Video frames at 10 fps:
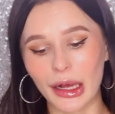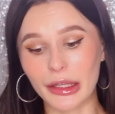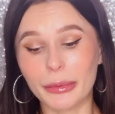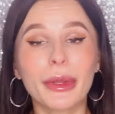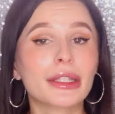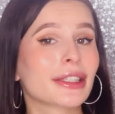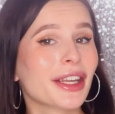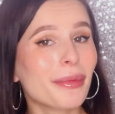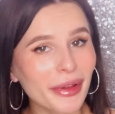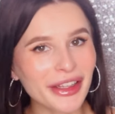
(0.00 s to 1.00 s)
А, и мне этот
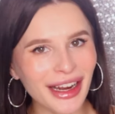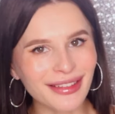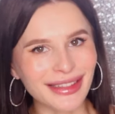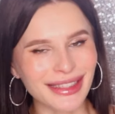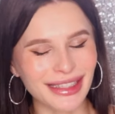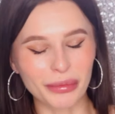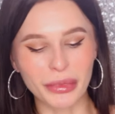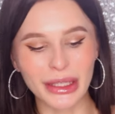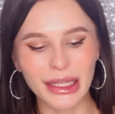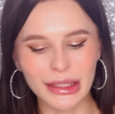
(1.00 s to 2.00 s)
крем понравился.
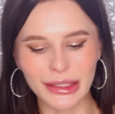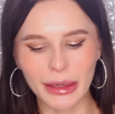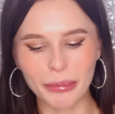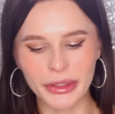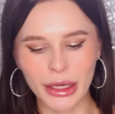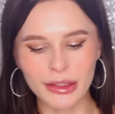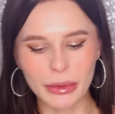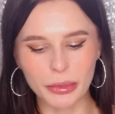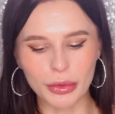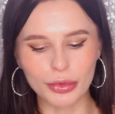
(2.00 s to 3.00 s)
Мне этот крем
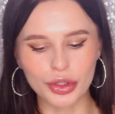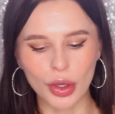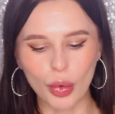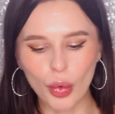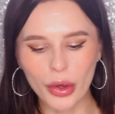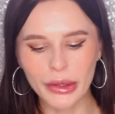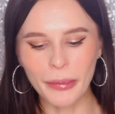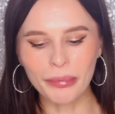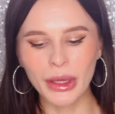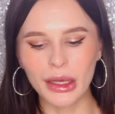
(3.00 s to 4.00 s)
понравился, потому что он
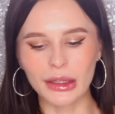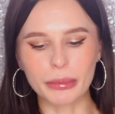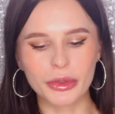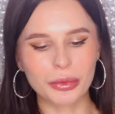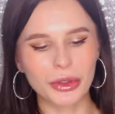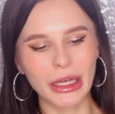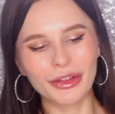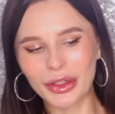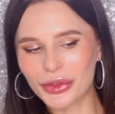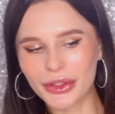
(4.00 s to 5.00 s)
Допустим, когда вы
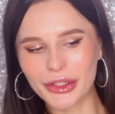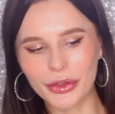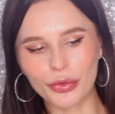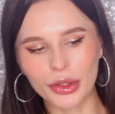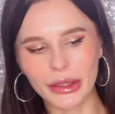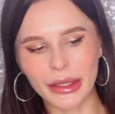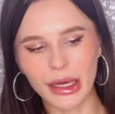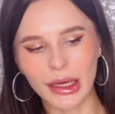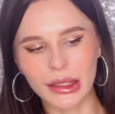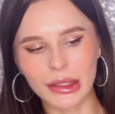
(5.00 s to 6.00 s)
носите его
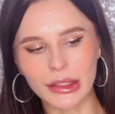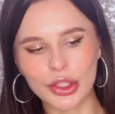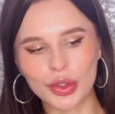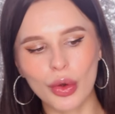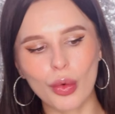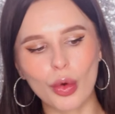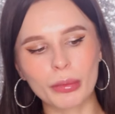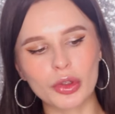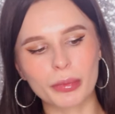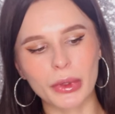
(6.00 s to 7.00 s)
на лицо,
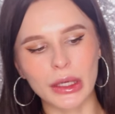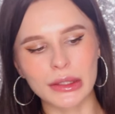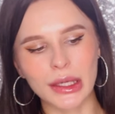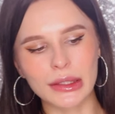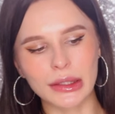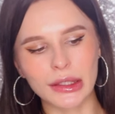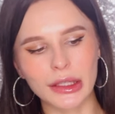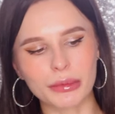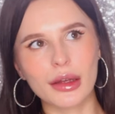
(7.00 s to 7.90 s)
он может показаться таким